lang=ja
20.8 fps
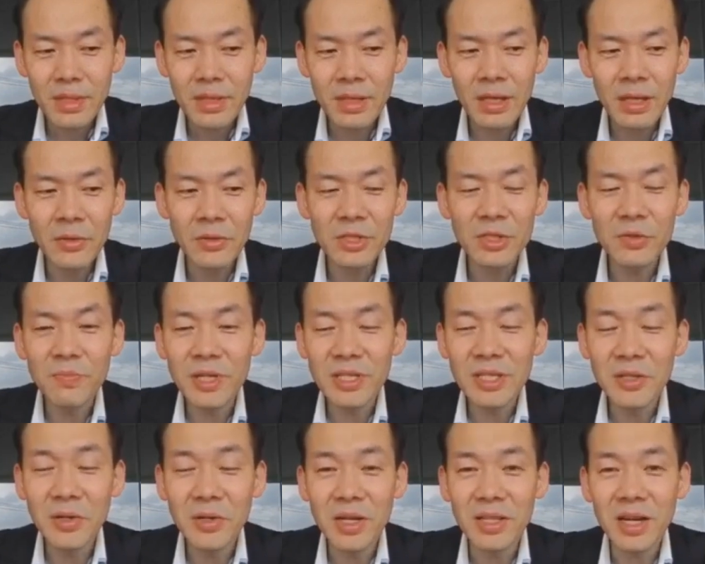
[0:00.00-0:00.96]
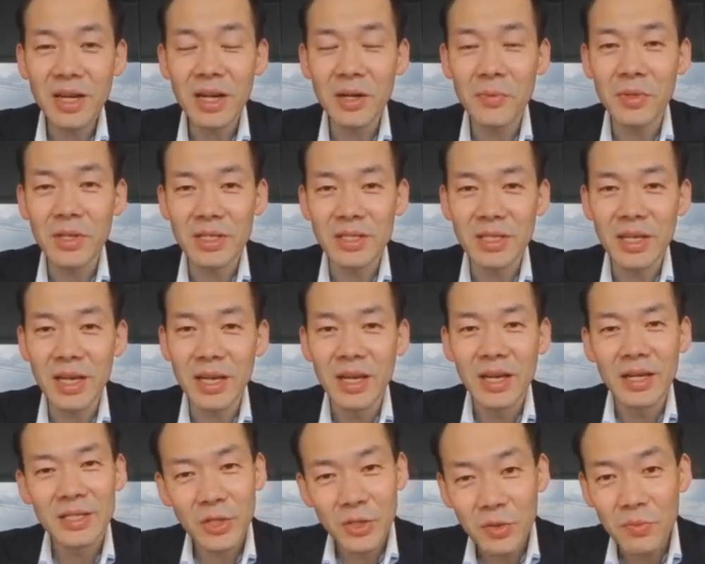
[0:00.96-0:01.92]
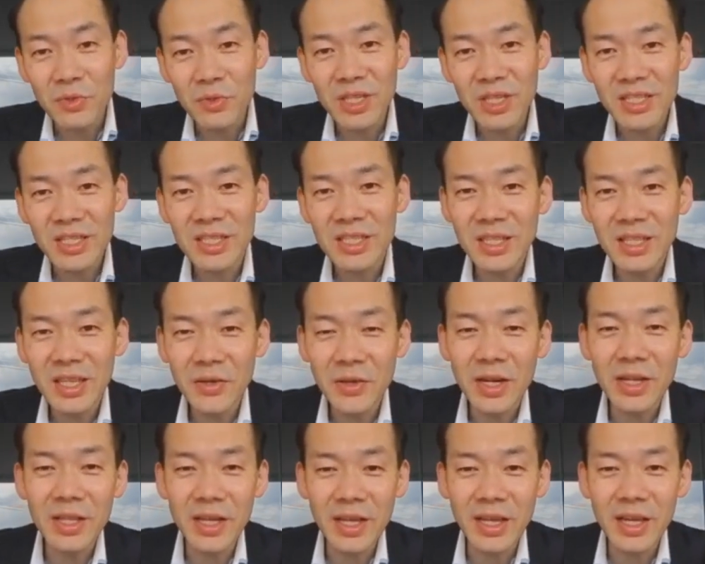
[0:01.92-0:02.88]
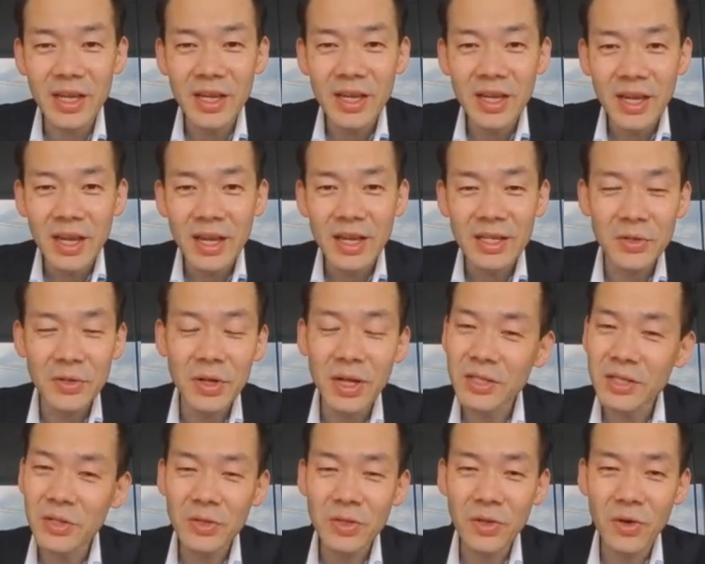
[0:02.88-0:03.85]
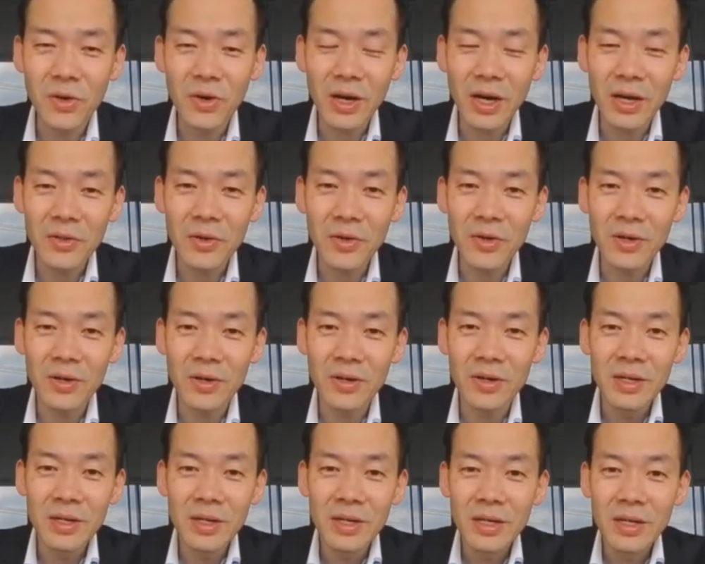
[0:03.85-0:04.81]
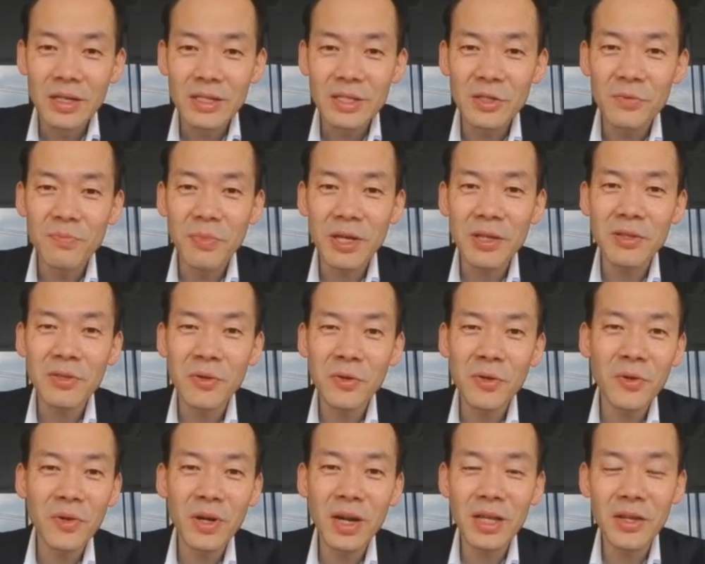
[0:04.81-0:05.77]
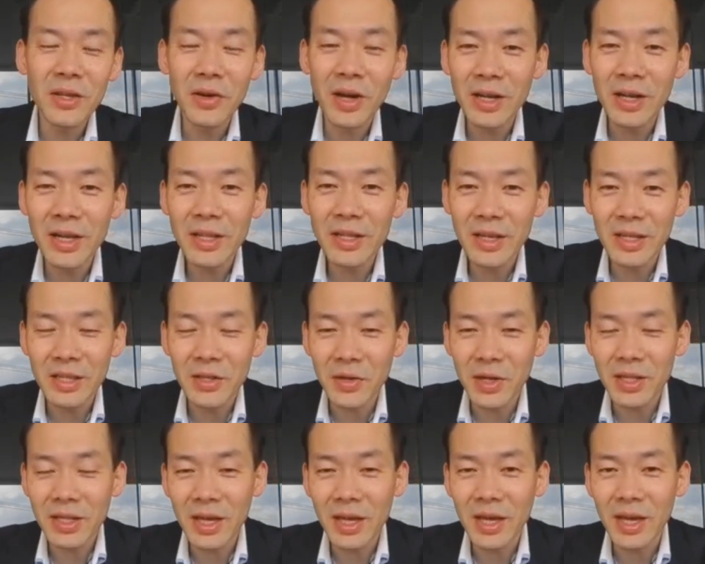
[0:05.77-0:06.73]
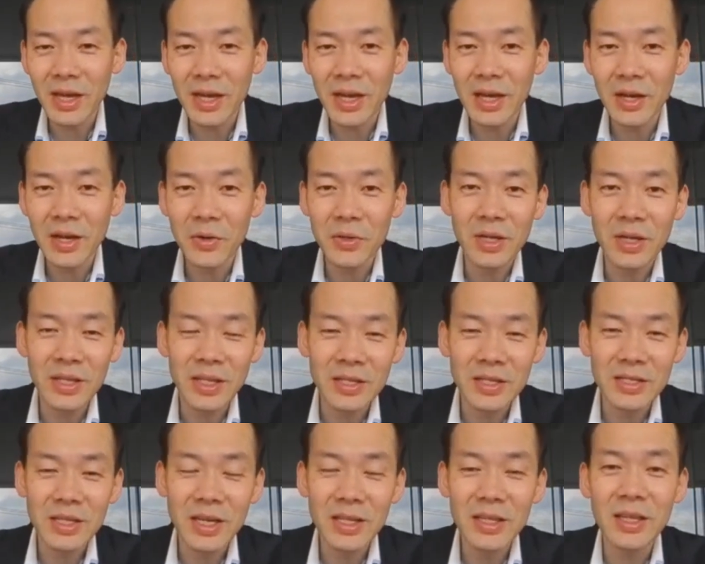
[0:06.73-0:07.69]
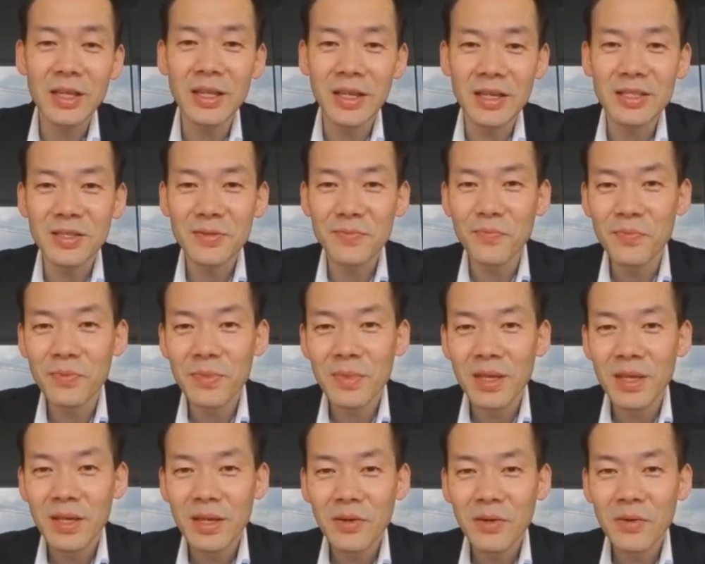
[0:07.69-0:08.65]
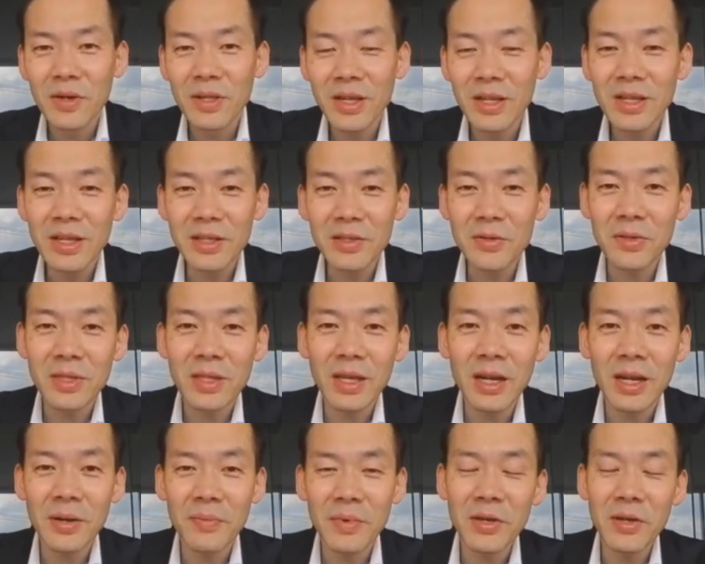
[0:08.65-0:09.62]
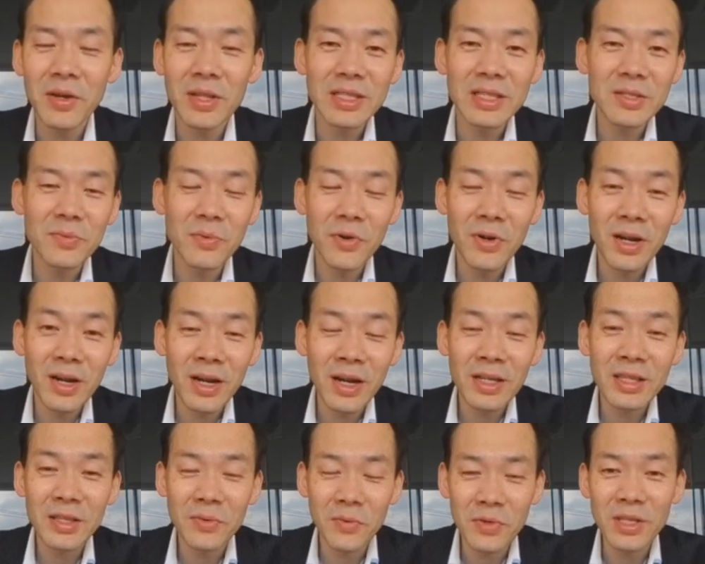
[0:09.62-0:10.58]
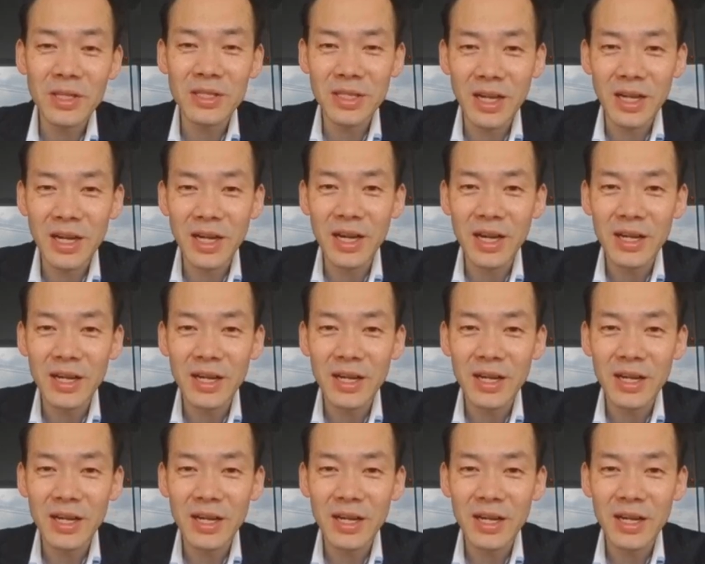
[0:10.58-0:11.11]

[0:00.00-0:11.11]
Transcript: 出版社の方からもですね、ちょっと難しいって言われたり、それはちょっと出版の業界ではありえないって言われたことがたくさんあったんです。これ何かといったら、まだ私も若かったもんですから、